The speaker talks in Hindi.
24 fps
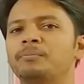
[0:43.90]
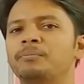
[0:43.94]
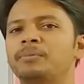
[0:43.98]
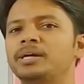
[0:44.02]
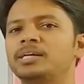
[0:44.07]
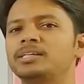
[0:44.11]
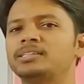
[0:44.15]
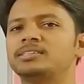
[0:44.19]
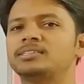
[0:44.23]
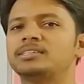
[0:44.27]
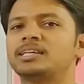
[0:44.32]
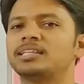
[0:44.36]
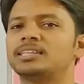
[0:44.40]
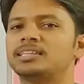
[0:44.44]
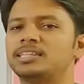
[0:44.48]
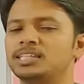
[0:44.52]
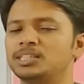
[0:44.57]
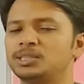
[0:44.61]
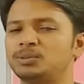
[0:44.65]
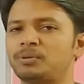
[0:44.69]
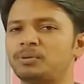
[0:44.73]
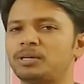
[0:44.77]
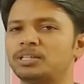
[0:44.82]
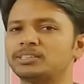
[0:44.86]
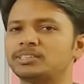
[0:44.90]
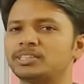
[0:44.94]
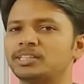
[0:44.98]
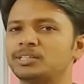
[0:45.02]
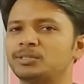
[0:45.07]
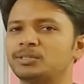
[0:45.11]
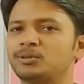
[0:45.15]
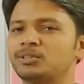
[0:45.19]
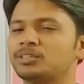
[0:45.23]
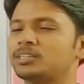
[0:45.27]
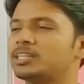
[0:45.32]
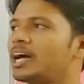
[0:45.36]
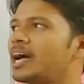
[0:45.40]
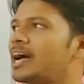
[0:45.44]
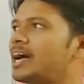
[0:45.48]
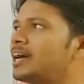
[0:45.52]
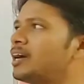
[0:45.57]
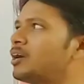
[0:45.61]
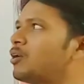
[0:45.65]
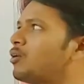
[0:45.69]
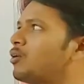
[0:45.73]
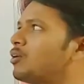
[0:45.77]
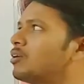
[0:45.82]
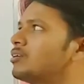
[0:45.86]
20 से 30 परसेंट होता
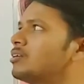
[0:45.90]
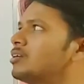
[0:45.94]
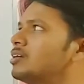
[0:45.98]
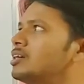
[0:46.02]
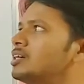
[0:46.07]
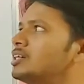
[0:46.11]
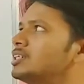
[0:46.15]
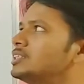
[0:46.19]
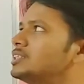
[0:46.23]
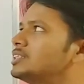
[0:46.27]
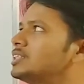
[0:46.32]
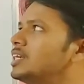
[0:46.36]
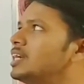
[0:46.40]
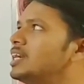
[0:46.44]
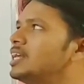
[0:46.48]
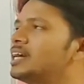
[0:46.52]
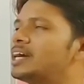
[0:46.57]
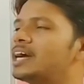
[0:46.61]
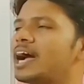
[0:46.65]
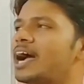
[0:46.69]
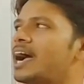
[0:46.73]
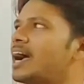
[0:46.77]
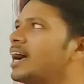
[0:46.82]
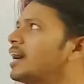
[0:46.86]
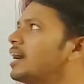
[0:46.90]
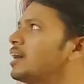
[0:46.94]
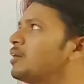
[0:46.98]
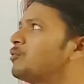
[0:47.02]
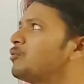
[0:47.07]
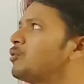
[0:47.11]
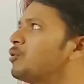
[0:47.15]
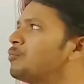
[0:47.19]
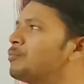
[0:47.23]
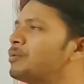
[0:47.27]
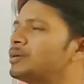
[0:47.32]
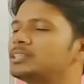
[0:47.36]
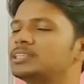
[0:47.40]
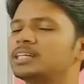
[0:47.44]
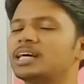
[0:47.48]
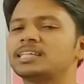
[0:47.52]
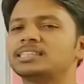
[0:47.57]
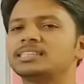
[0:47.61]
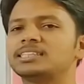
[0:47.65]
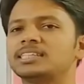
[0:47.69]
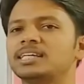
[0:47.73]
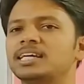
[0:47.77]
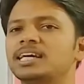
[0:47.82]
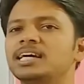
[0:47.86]
है और सिलिका है वो
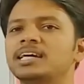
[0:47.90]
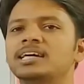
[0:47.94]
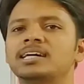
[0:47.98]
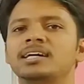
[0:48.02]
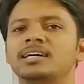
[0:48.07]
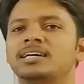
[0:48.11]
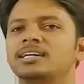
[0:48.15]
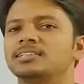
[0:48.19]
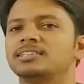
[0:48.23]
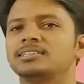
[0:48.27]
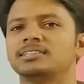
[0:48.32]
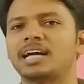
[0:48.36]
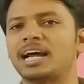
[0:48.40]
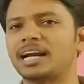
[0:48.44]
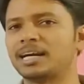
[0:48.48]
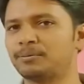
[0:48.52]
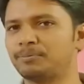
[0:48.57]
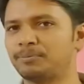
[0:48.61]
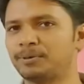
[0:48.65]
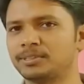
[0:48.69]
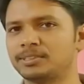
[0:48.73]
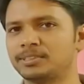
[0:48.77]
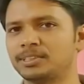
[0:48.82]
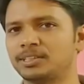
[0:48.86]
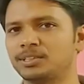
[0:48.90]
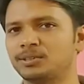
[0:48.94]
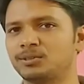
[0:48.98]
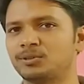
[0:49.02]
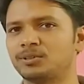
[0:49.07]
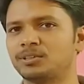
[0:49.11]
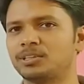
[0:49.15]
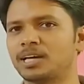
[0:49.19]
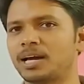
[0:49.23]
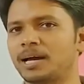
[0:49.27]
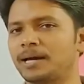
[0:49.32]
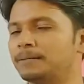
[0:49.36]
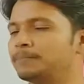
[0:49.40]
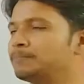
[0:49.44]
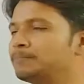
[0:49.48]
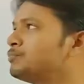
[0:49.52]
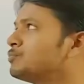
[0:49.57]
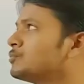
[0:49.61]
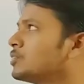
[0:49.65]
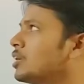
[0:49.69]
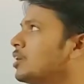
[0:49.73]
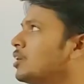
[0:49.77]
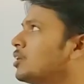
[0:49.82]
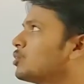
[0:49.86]
50 से 60 परसेंट होता है
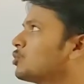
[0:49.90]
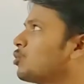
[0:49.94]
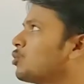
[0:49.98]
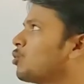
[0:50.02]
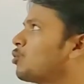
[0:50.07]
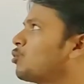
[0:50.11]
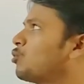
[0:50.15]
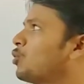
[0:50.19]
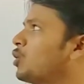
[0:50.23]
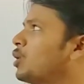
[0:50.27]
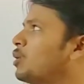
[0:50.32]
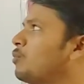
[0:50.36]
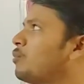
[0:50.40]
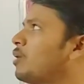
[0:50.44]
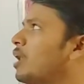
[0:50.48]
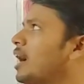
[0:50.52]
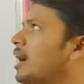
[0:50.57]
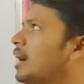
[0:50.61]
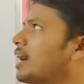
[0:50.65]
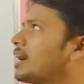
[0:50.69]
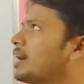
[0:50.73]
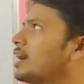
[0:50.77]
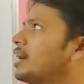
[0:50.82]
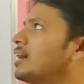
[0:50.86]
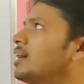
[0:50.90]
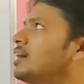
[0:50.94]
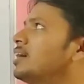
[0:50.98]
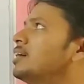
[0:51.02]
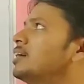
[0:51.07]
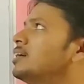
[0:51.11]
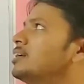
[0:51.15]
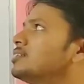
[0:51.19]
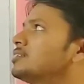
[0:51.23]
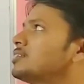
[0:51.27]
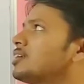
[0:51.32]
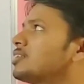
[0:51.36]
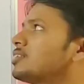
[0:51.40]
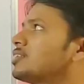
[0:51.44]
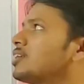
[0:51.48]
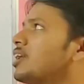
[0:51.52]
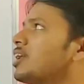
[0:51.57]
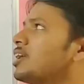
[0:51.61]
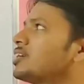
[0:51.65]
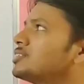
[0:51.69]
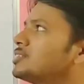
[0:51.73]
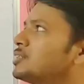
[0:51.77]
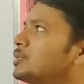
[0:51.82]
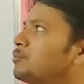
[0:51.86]
तो कुल मिला के
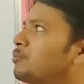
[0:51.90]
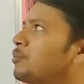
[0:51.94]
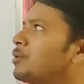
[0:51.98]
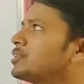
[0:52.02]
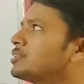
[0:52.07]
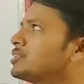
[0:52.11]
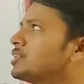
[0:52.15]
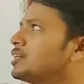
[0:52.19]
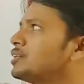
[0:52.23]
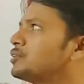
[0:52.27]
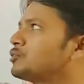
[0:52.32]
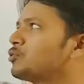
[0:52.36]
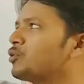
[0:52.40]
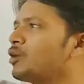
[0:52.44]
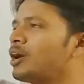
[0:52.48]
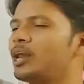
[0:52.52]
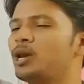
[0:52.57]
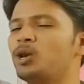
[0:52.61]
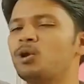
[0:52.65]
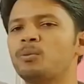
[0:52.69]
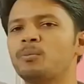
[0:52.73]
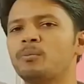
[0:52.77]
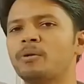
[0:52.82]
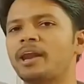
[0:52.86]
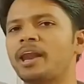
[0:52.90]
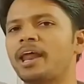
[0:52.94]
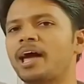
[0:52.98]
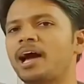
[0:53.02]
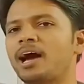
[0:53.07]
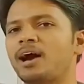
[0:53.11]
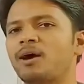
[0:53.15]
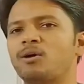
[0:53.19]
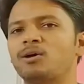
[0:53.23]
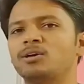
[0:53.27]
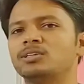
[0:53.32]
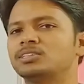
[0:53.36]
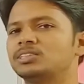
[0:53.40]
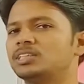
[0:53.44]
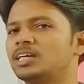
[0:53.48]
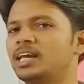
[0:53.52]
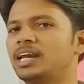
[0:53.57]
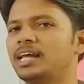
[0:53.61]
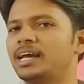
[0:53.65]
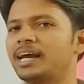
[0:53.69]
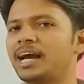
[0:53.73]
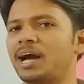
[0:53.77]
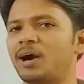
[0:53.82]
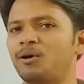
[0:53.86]
सत्तर अस्सी परसेंट तो एल्यूमिना और
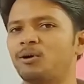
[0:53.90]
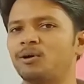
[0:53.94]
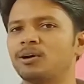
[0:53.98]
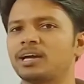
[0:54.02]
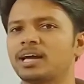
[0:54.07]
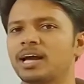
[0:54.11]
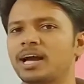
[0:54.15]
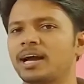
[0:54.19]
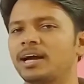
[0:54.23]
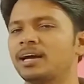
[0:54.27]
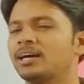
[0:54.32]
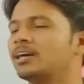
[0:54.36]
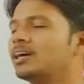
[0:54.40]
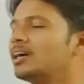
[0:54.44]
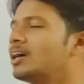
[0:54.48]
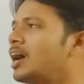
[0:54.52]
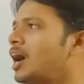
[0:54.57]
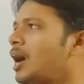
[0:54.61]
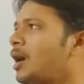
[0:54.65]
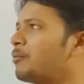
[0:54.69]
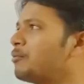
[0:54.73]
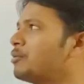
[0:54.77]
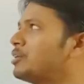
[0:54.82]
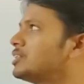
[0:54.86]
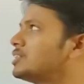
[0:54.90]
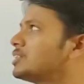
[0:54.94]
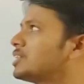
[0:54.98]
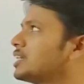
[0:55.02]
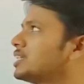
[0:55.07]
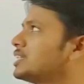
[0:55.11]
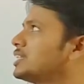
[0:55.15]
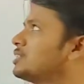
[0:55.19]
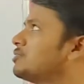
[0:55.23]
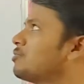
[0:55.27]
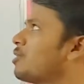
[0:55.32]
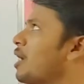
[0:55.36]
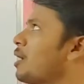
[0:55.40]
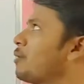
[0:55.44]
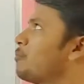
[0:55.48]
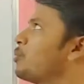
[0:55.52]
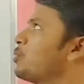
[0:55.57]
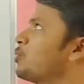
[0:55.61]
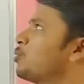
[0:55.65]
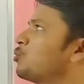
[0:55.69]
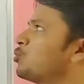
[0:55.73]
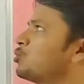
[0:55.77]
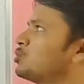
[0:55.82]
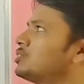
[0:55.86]
सिलिका हो गया अब इसके सिवाय
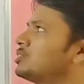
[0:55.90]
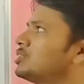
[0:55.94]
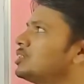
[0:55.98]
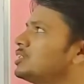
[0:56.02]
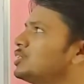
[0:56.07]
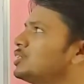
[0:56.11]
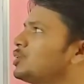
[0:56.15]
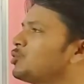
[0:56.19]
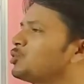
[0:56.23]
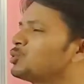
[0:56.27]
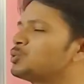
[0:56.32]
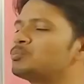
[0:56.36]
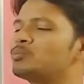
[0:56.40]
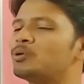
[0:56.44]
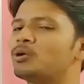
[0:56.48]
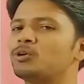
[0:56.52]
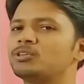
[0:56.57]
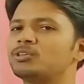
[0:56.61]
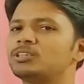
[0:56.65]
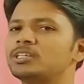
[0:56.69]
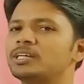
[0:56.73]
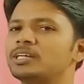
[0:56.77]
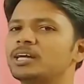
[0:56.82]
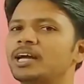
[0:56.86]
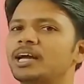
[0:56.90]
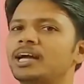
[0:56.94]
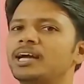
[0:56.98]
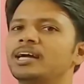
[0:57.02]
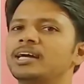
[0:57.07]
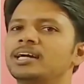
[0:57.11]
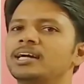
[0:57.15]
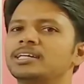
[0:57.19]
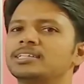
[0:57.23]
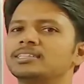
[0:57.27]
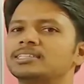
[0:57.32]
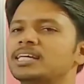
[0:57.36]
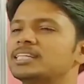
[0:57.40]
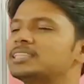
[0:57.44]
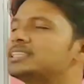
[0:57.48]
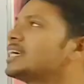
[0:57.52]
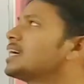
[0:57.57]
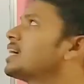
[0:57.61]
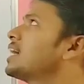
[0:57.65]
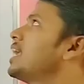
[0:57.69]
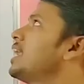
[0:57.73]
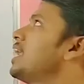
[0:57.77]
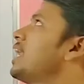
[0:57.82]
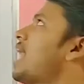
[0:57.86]
भी कुछ चीजें उसमें होती है जैसे
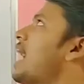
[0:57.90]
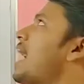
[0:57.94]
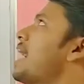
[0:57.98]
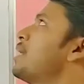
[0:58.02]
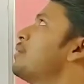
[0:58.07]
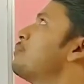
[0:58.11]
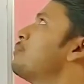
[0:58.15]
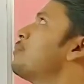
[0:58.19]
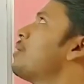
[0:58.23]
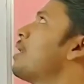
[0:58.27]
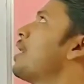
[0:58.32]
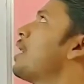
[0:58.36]
कि लाइम